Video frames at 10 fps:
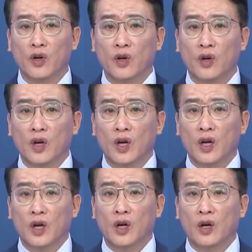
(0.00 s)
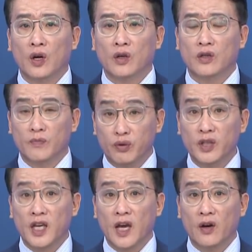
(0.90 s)
어, 그
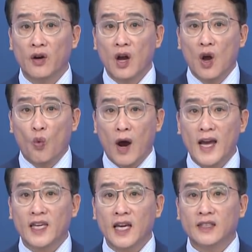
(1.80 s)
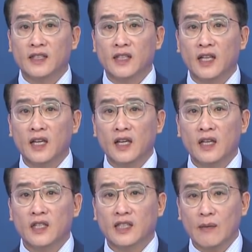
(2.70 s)
분기예요. YK 스틸이
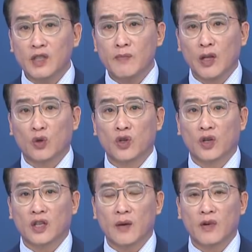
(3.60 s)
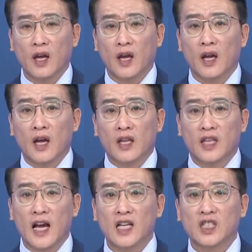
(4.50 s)
이제 30만 톤이었기 때문에
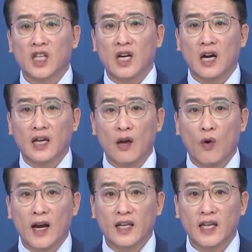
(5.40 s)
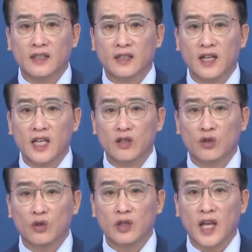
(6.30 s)
대한제강의 YK 스틸의
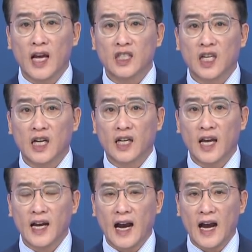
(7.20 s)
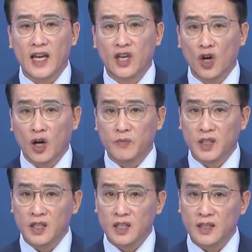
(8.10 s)
인수는 대한제강의 갈
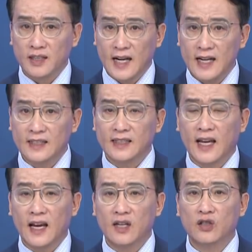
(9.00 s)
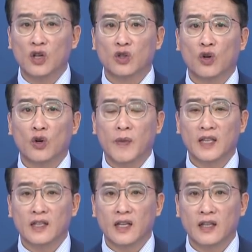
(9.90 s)
기업값이 상승에 긍정적으로
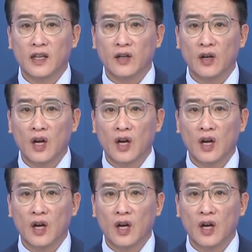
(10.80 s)
판단되는데요.